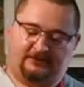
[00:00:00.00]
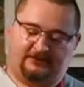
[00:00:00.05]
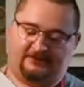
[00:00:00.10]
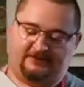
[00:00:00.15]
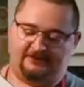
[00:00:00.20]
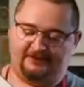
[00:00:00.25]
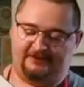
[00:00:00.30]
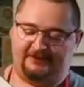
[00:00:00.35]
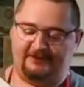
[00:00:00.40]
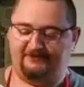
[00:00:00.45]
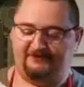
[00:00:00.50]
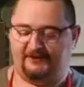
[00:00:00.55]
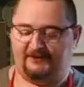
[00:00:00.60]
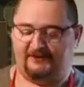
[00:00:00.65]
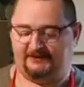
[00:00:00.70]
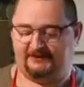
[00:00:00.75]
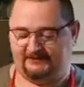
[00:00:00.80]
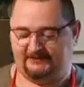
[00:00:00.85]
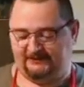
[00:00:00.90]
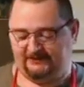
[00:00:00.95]

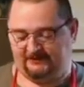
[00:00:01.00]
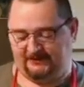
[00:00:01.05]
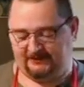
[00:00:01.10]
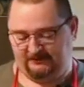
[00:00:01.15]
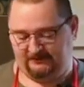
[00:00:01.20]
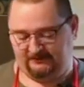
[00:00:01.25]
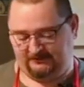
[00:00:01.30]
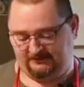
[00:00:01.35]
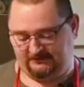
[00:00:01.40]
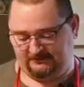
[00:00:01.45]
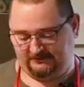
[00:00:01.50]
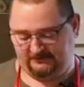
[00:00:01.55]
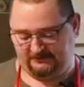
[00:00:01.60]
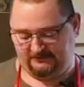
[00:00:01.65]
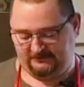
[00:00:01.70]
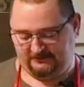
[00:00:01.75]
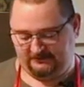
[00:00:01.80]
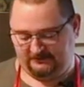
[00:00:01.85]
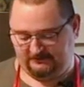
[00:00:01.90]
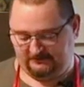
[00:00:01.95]
rewelacyjna
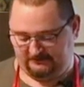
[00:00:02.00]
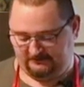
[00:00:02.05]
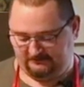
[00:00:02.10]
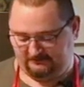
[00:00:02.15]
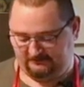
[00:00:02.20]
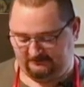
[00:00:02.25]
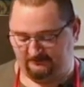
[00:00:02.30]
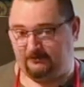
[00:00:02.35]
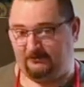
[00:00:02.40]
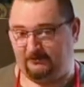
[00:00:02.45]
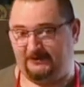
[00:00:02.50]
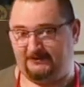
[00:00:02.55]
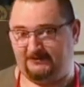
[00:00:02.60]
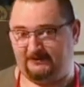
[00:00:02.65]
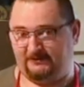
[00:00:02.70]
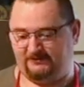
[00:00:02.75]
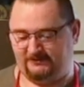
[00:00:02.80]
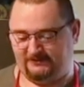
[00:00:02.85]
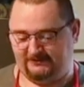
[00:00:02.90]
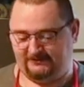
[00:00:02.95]
polecam
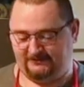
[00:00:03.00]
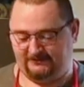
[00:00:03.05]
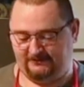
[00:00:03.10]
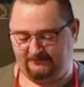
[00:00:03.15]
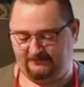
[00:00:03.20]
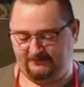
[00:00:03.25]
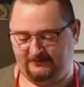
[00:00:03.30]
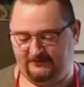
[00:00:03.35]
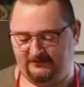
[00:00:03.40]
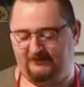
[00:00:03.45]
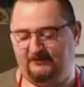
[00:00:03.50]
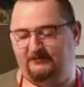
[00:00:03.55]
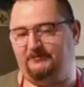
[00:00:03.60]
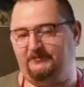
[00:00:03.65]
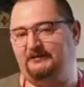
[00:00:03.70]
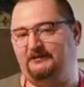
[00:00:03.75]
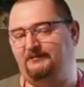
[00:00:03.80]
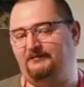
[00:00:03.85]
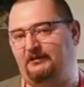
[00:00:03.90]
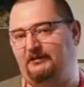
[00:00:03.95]
wszystkim. Będę
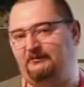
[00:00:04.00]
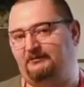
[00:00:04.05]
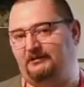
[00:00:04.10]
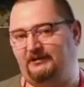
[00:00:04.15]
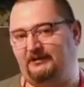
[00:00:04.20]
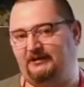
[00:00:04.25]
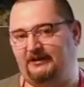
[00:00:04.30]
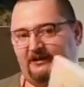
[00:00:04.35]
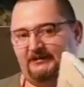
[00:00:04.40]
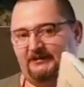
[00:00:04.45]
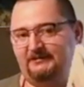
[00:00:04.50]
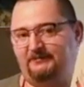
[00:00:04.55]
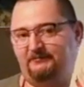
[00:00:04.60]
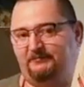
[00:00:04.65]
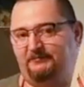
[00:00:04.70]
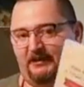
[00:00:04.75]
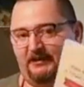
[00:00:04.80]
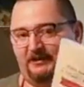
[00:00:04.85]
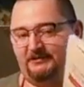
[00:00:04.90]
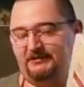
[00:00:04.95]
miał kilka
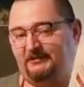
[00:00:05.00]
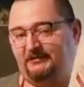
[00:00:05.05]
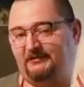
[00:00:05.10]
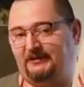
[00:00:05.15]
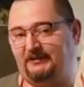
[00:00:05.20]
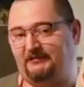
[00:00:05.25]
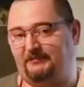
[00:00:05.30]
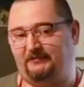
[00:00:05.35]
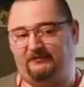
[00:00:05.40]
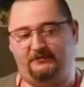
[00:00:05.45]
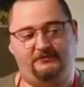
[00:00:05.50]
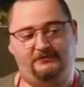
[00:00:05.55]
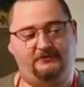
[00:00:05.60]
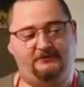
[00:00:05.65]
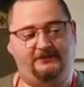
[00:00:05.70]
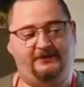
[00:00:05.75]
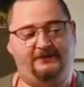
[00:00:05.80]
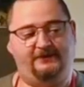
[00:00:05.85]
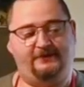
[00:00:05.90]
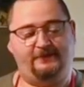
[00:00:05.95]
egzemplarzy, najprawdopodobniej
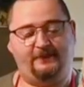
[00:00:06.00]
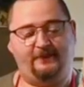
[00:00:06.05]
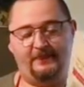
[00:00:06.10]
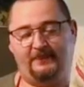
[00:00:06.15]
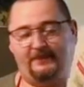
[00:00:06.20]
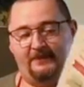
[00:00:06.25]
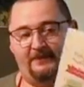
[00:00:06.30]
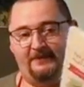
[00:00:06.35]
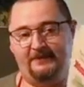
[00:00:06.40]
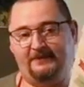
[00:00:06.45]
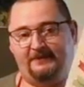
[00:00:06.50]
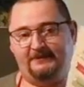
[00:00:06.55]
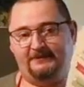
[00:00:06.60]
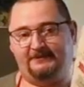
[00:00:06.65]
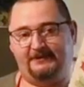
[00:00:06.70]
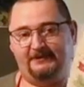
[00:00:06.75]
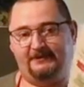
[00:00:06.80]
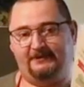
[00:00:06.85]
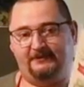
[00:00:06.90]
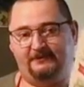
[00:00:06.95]
z
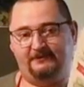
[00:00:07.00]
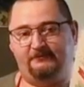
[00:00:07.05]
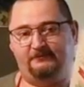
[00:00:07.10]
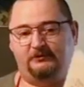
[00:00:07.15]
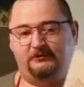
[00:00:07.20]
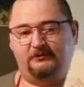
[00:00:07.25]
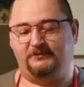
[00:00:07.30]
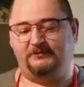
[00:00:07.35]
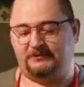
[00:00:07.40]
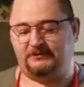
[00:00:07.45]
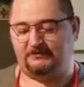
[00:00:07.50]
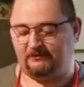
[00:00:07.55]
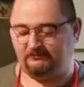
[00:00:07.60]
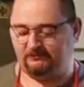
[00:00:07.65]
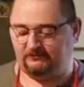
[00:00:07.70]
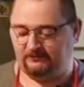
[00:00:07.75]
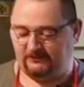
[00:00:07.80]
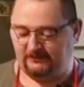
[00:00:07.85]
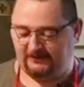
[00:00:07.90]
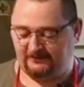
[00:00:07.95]
podpisem
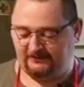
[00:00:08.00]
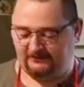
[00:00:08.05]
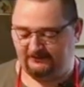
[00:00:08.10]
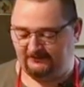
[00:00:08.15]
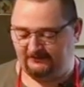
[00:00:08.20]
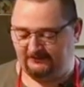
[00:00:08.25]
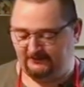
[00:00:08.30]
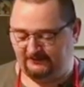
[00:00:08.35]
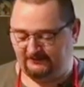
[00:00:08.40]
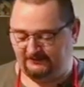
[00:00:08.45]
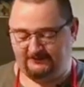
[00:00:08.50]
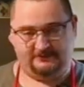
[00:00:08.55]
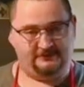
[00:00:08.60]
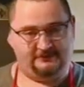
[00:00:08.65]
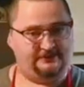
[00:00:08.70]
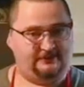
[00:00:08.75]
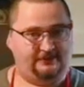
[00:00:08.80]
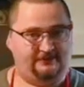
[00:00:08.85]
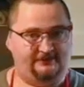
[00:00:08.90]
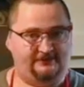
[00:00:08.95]
autora dla
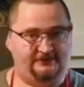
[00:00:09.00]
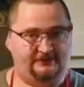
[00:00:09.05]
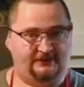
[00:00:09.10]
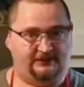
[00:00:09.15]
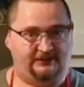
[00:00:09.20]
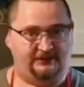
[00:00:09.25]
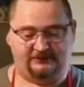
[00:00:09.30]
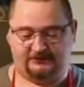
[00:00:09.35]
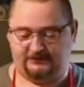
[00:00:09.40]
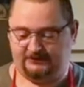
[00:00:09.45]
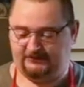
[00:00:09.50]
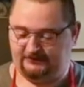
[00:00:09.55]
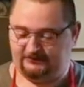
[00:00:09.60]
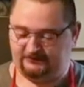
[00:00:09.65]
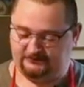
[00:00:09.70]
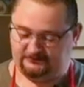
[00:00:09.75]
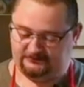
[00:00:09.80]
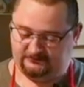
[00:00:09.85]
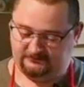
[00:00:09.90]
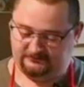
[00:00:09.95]
wędzarniczego,
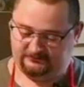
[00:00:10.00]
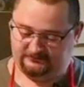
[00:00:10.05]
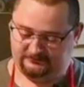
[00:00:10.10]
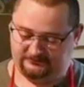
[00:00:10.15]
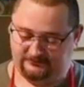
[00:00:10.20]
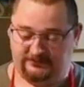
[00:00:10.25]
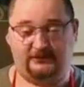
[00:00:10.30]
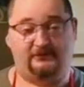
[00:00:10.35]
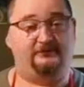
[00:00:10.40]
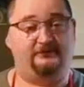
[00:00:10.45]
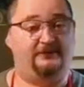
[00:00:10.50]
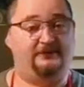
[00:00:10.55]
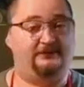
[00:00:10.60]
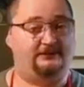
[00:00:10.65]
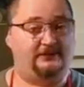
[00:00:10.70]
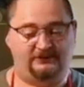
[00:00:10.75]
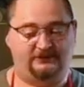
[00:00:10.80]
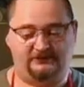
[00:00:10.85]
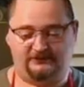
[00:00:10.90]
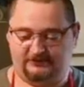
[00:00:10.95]
dla
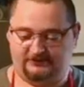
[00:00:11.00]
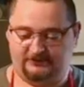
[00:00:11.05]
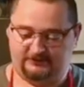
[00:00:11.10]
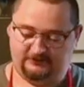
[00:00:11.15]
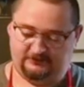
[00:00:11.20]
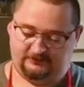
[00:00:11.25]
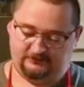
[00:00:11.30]
wędzarniczego,